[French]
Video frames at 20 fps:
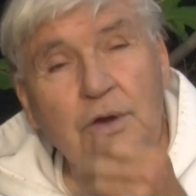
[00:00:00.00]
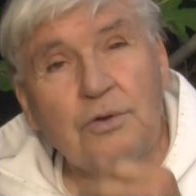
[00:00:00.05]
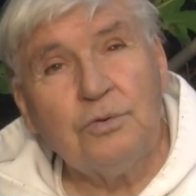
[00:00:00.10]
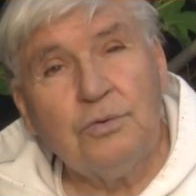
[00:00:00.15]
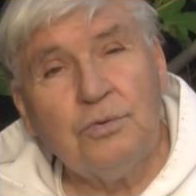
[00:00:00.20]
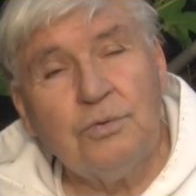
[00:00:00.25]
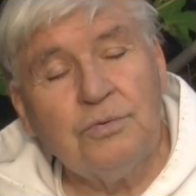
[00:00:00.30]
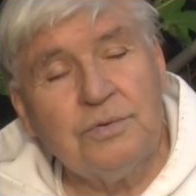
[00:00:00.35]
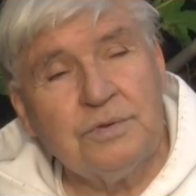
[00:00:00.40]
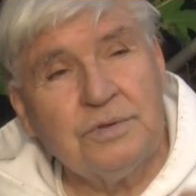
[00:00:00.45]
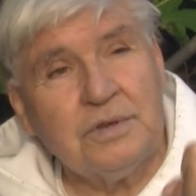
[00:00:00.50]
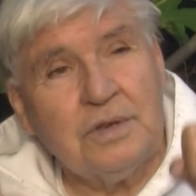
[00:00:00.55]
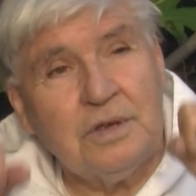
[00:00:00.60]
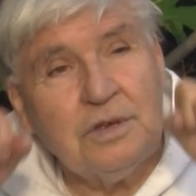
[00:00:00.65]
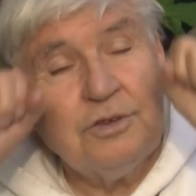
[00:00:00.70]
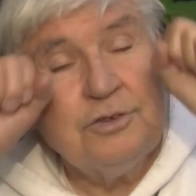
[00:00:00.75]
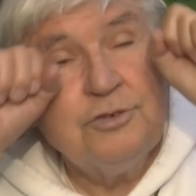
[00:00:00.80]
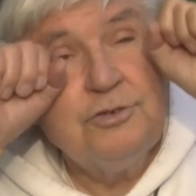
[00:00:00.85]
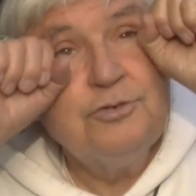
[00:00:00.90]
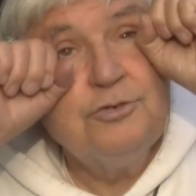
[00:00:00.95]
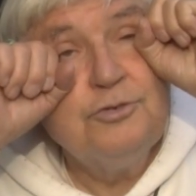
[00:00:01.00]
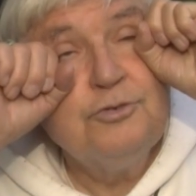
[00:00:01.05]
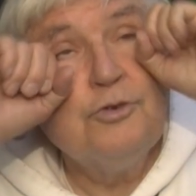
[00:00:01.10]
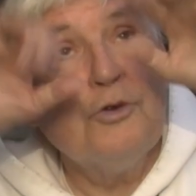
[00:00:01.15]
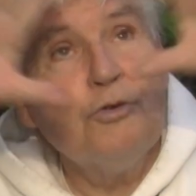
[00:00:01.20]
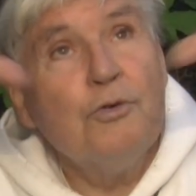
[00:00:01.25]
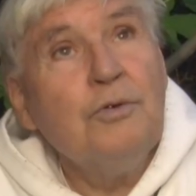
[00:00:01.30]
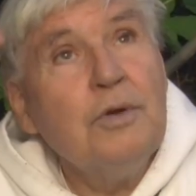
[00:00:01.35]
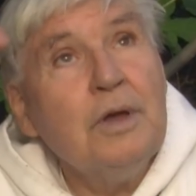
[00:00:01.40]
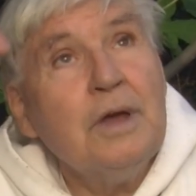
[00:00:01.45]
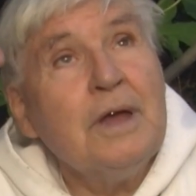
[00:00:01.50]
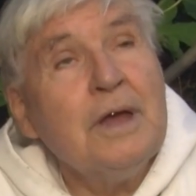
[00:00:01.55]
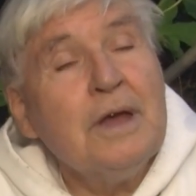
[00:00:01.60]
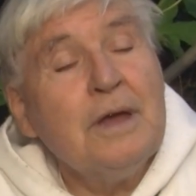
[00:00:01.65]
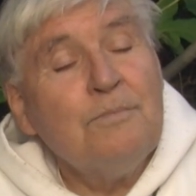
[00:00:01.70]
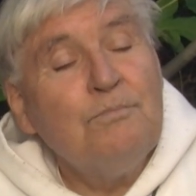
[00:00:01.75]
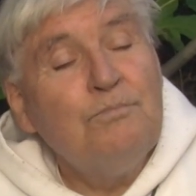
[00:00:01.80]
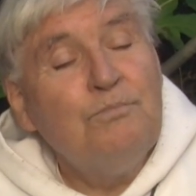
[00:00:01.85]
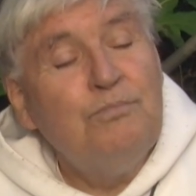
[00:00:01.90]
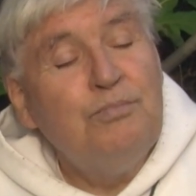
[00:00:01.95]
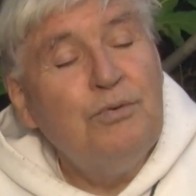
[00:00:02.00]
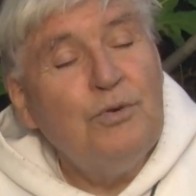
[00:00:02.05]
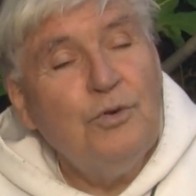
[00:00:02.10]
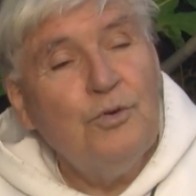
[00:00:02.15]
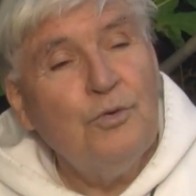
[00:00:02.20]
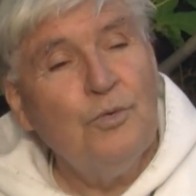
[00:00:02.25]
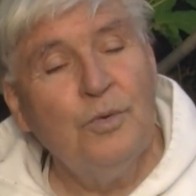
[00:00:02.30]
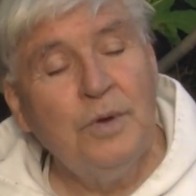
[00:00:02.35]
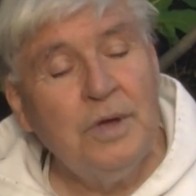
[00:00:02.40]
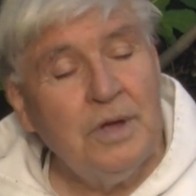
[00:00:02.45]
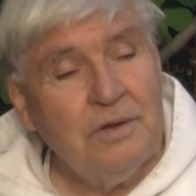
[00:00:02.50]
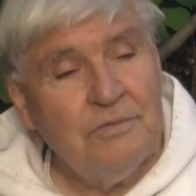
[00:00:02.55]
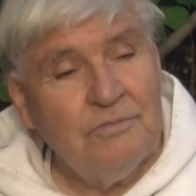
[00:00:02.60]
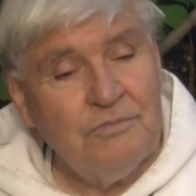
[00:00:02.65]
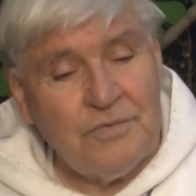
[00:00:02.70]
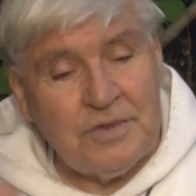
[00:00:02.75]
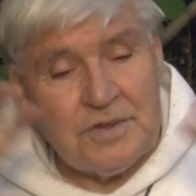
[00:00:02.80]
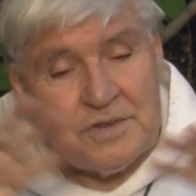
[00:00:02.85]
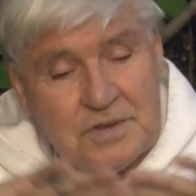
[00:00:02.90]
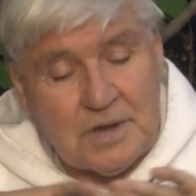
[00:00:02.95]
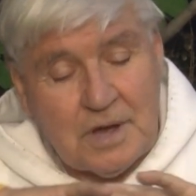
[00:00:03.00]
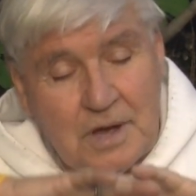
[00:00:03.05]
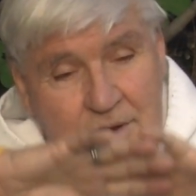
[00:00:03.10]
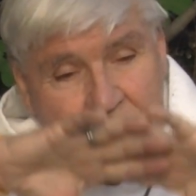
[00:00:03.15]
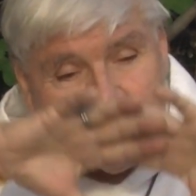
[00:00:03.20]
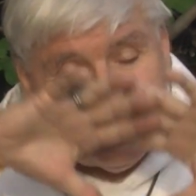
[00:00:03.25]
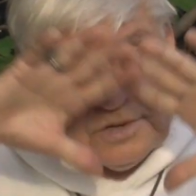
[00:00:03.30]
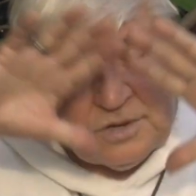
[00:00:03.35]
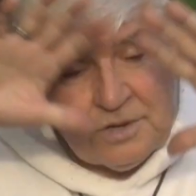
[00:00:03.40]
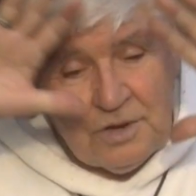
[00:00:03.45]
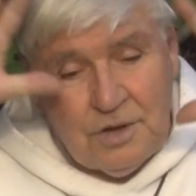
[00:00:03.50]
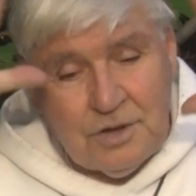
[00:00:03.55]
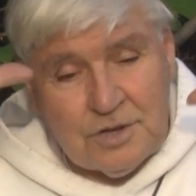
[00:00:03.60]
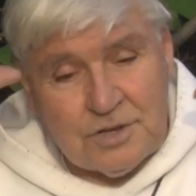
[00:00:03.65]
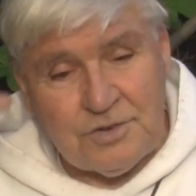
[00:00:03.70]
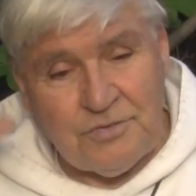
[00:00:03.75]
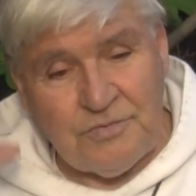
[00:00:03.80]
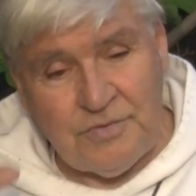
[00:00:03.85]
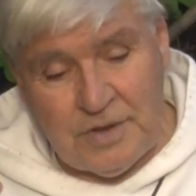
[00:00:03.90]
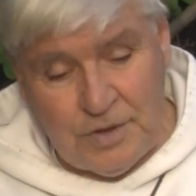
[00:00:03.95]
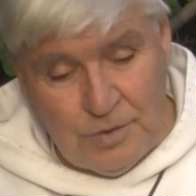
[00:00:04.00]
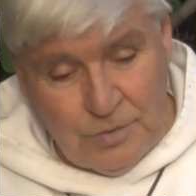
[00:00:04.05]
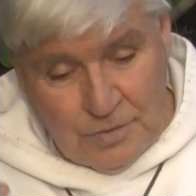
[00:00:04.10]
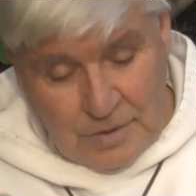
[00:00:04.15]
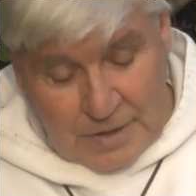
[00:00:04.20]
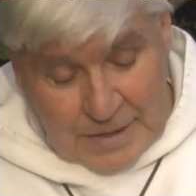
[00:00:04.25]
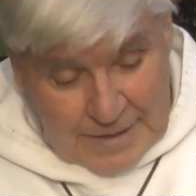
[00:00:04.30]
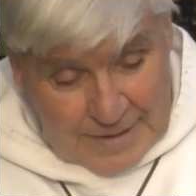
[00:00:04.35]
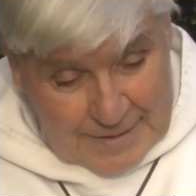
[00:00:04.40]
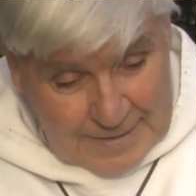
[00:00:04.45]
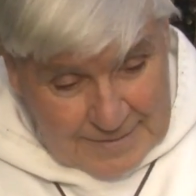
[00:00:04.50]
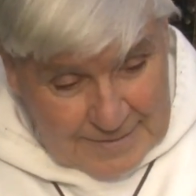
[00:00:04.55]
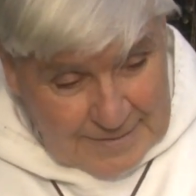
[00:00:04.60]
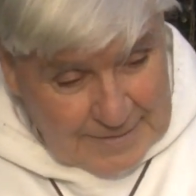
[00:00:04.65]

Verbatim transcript: à coup, ses yeux éblouis, visage transfiguré,